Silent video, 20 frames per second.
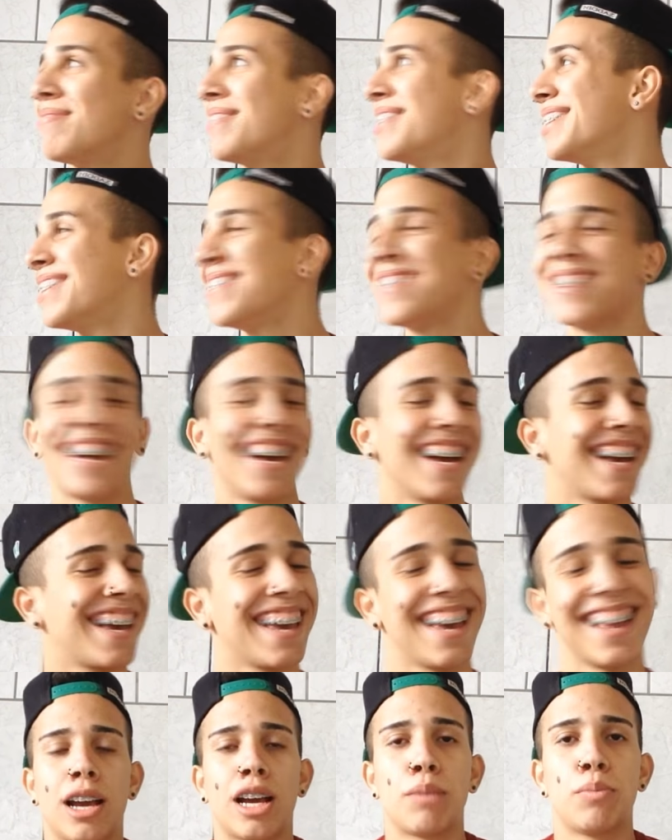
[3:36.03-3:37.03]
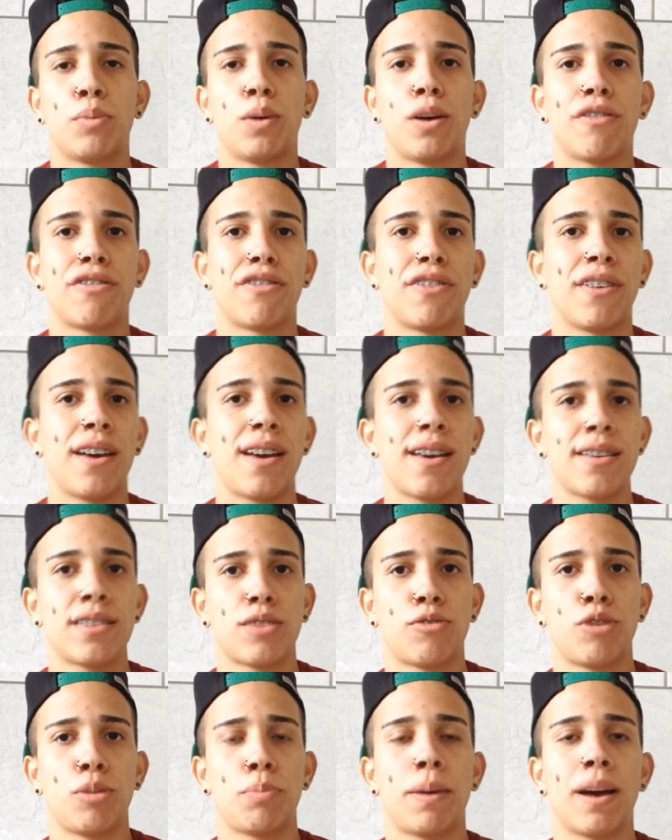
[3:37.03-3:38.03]
Deixa eu ficar aqui. Acabou a
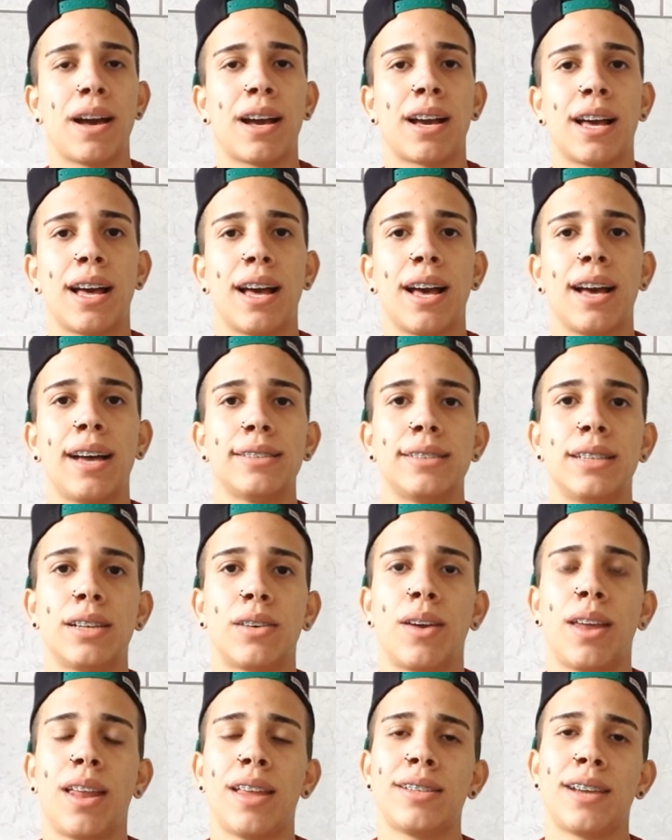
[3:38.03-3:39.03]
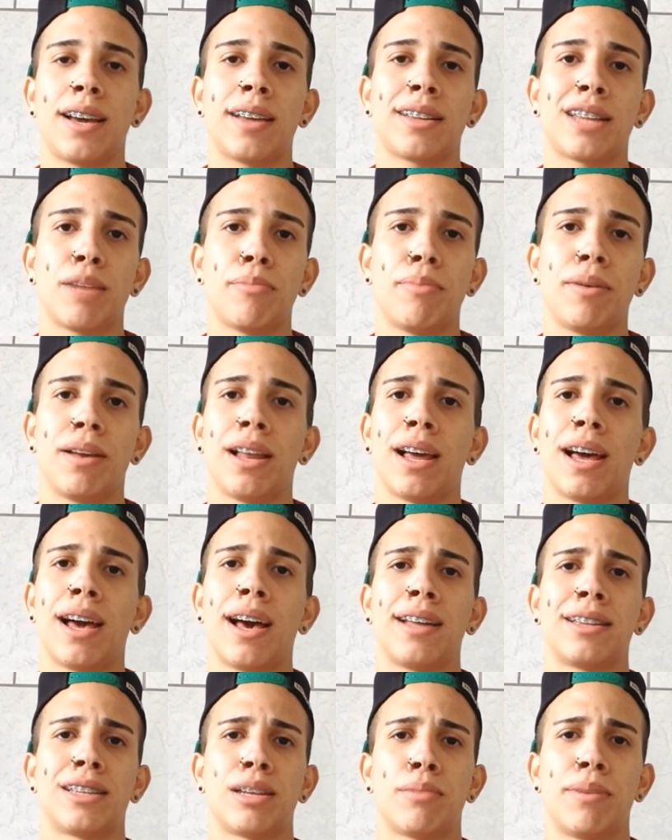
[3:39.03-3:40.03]
festa, eu fui pra casa, que tinha que
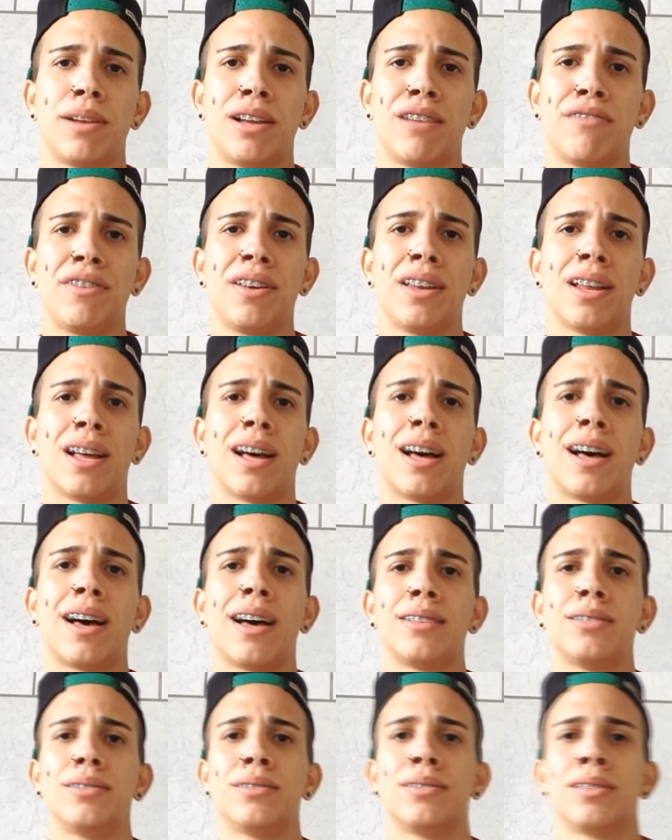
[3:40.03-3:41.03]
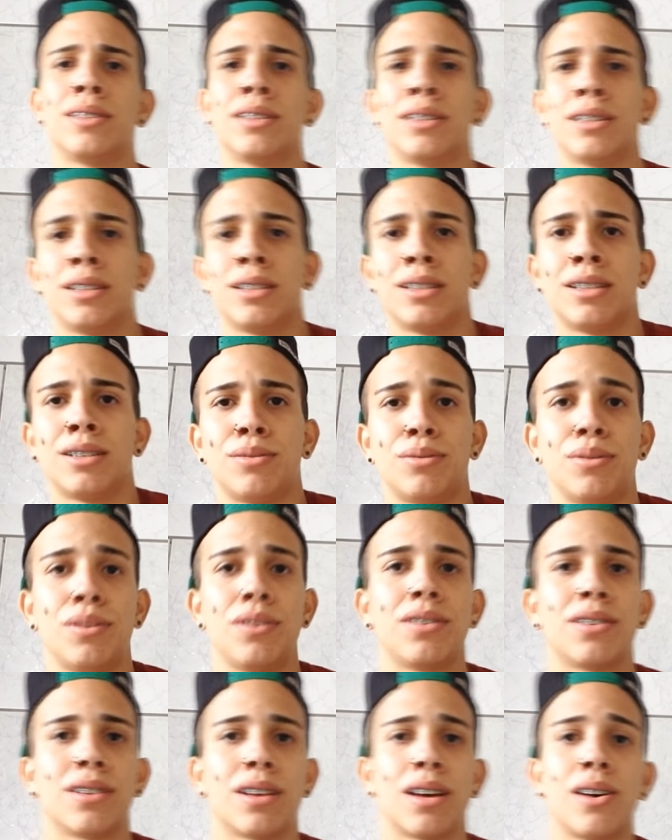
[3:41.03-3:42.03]
trabalhar, trabalhar virado,
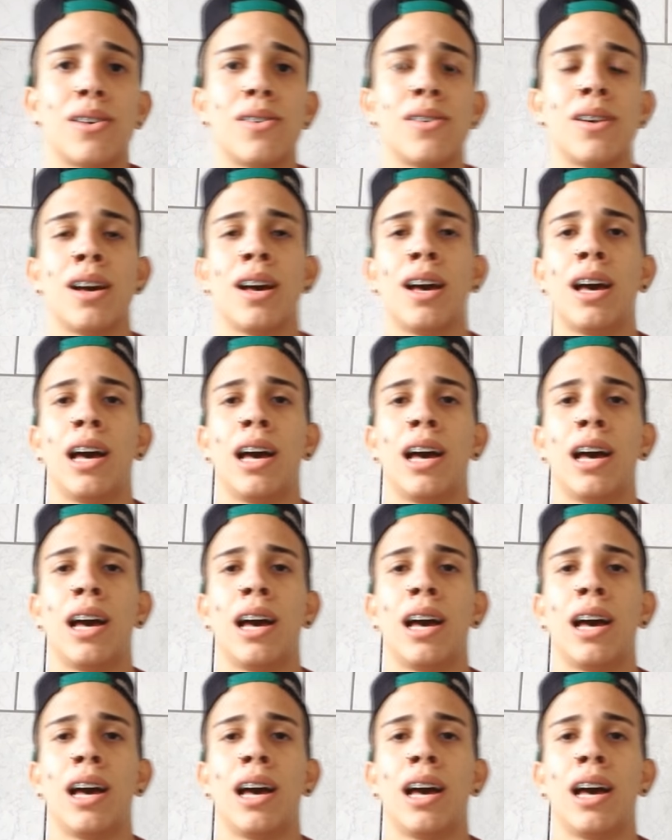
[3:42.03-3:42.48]
ruimzão.